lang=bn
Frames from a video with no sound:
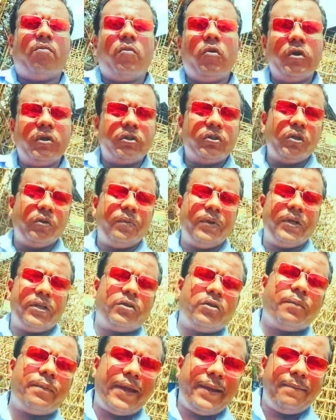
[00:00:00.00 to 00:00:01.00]

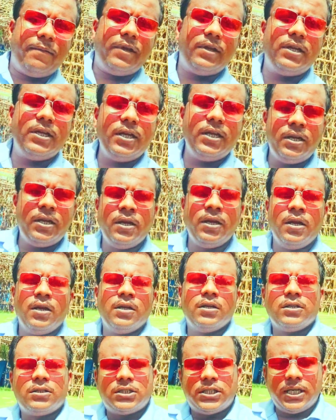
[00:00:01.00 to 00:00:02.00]
মধ্যবিত্ত ফ্যামিলির
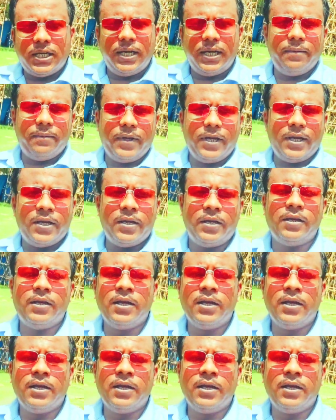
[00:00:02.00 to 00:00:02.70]
ছেলে মেয়ে